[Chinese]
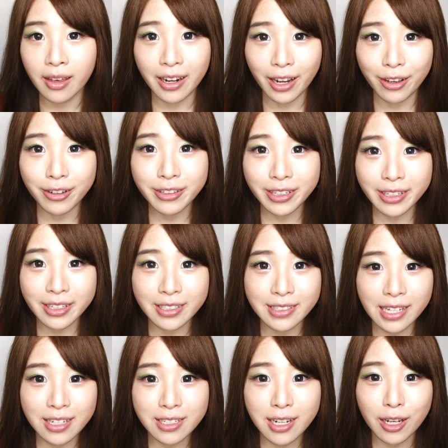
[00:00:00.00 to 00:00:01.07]
然后呢，
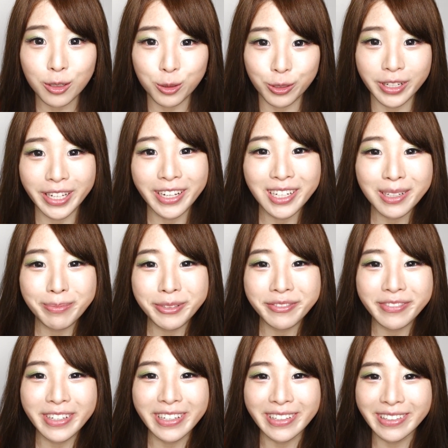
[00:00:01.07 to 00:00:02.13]
再上唇膏的部
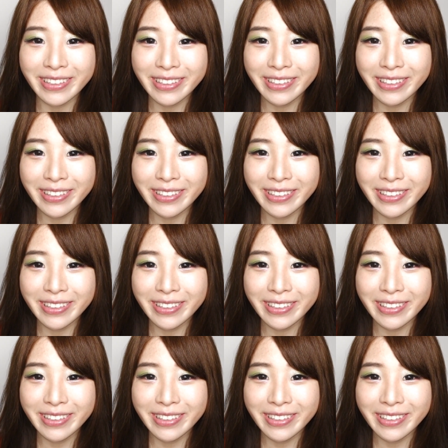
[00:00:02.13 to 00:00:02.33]
分，